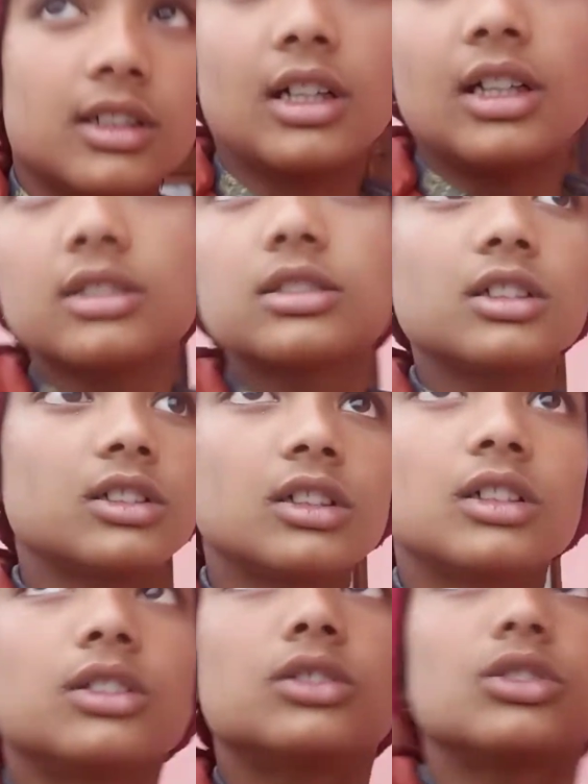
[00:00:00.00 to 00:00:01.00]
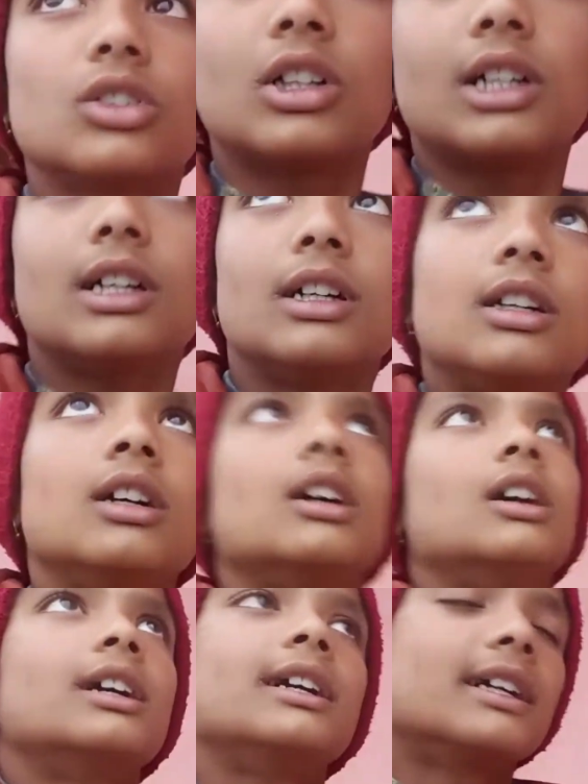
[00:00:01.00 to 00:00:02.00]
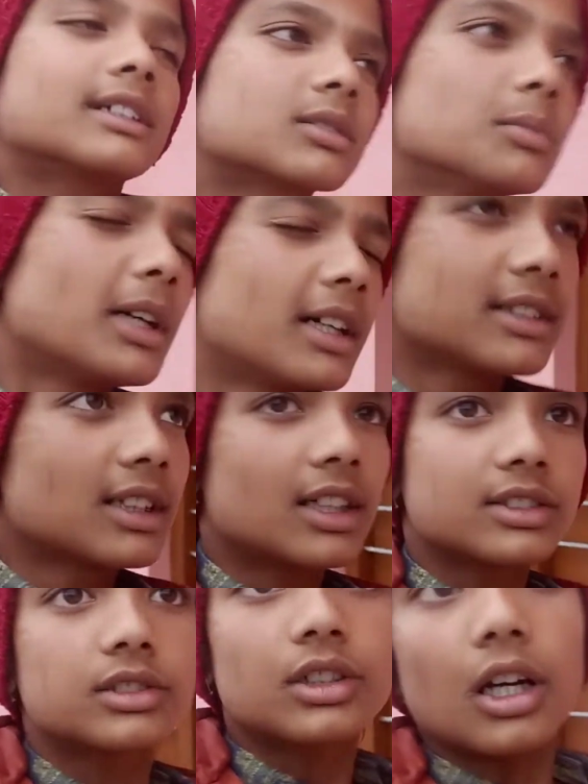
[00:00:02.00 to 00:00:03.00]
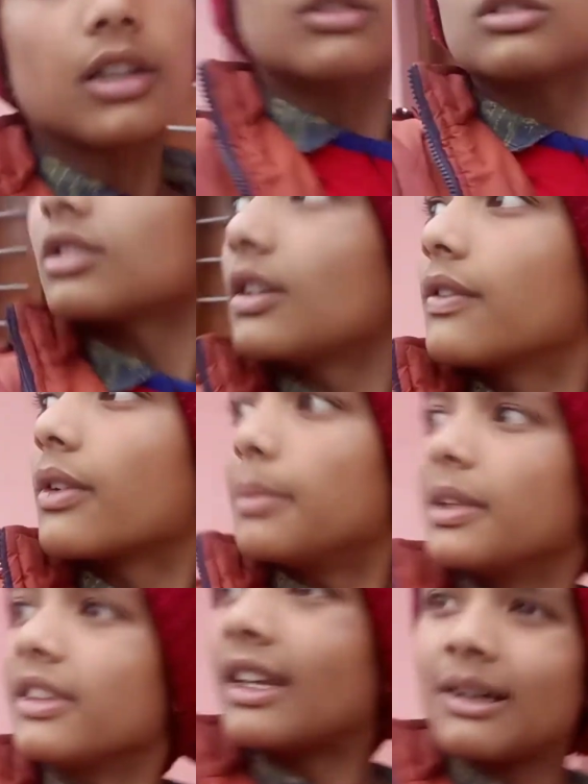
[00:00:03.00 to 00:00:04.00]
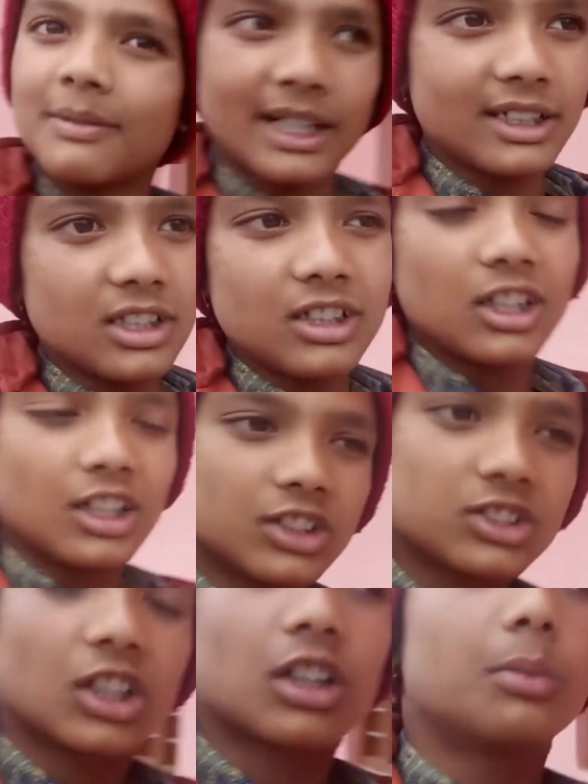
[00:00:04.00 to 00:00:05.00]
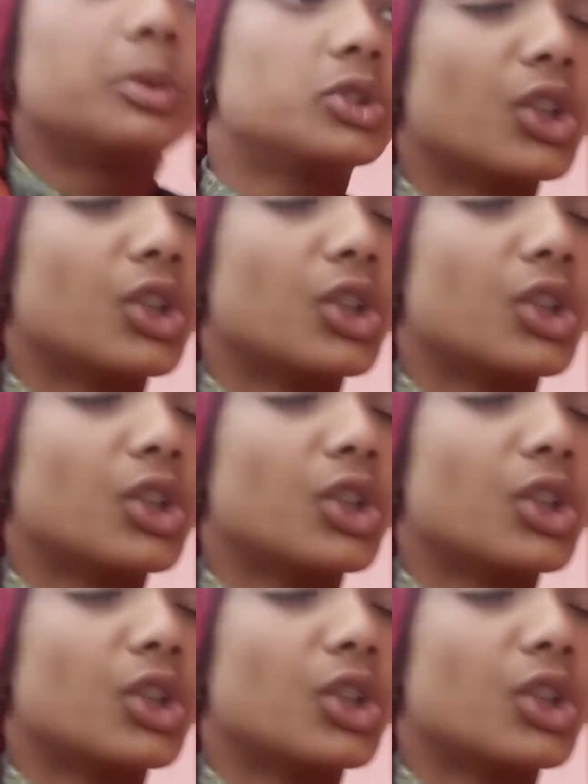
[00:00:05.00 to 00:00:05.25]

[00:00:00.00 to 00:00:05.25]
यहाँ से जो है आसमान आज चारों तरफ को बंद है भाई एक जगह भी